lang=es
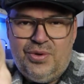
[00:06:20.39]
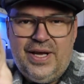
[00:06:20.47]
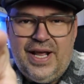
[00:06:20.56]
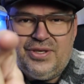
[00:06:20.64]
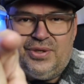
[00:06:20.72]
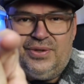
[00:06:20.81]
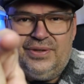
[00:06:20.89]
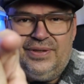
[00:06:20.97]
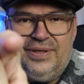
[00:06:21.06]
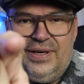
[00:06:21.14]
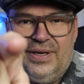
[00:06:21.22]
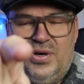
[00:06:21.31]
tu derecho.
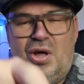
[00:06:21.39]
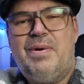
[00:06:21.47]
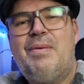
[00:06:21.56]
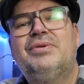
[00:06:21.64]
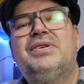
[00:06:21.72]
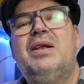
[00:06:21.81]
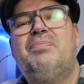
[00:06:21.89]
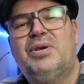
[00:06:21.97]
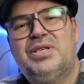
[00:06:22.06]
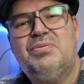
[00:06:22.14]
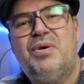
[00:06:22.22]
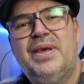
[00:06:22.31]
Nos vemos en el
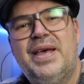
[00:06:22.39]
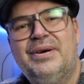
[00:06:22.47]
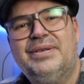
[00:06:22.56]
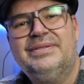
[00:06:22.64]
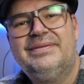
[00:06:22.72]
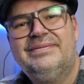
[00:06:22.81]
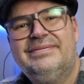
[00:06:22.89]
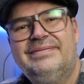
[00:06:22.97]
próximo video.